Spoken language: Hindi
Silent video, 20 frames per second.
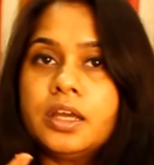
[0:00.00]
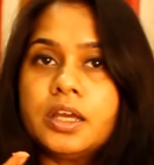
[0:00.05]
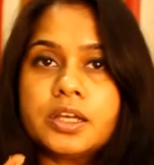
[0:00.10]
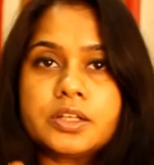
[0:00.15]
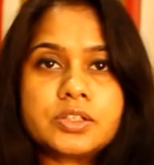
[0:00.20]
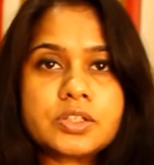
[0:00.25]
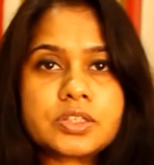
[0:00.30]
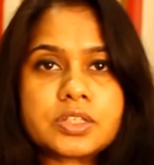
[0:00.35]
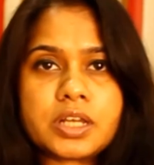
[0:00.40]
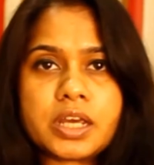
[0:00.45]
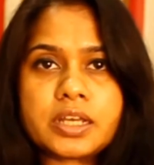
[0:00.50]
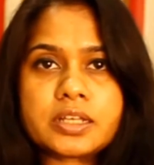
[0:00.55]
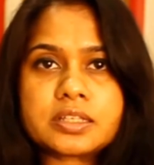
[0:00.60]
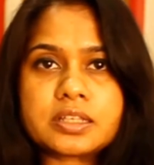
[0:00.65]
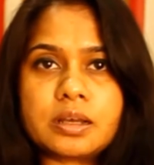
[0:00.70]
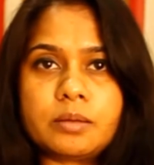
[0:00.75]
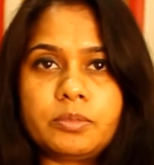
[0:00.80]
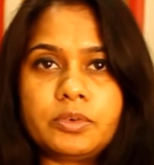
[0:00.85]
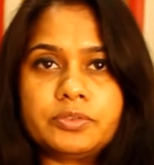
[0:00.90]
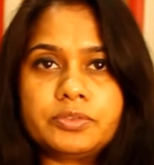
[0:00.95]
जस्ट टेक
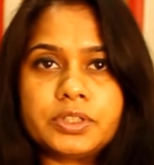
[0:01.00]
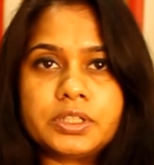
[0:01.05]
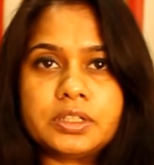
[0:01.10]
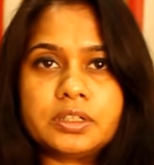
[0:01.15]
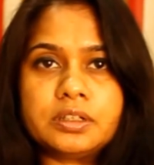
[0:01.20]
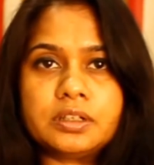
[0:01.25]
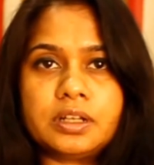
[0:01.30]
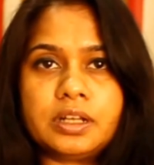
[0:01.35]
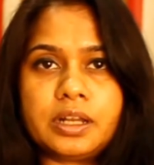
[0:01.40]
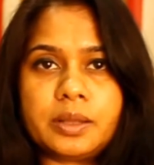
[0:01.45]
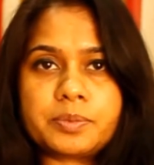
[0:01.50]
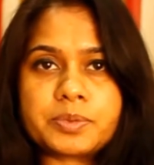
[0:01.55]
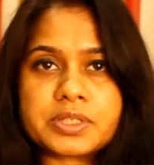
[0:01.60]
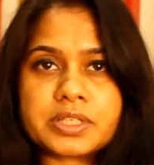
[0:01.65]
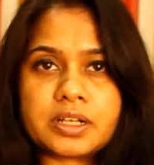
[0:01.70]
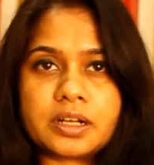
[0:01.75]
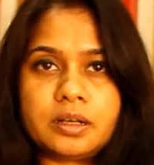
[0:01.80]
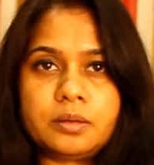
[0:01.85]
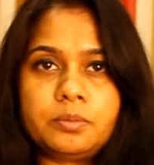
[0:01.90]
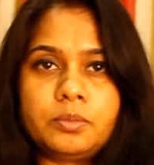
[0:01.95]
सम ऑफ द लिप
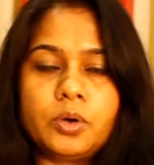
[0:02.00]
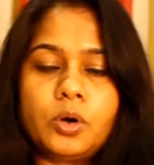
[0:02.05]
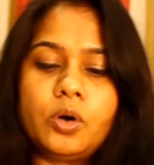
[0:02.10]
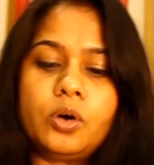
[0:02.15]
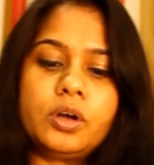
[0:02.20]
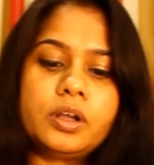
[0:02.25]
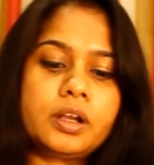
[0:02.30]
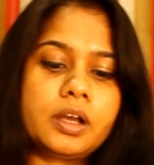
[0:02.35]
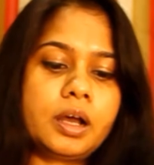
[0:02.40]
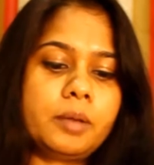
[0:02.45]
स्क्रब और